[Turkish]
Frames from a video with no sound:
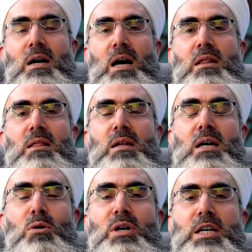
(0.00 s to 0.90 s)

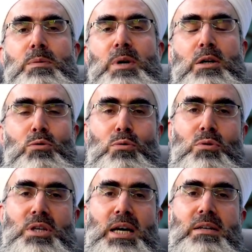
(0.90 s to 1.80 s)
Allahu Ekber
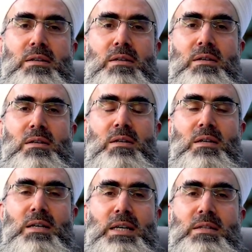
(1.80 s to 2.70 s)
dururken
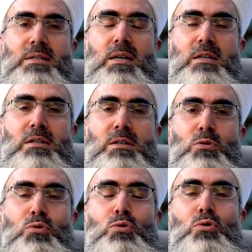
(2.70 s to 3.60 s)
insanın
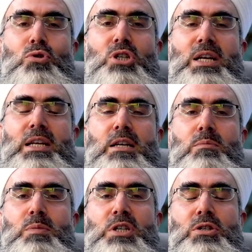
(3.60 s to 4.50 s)
küçük
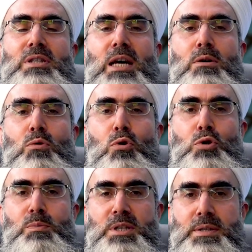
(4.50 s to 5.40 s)
şeylerin peşinden
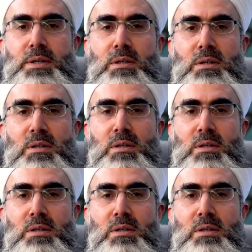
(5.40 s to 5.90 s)
koşması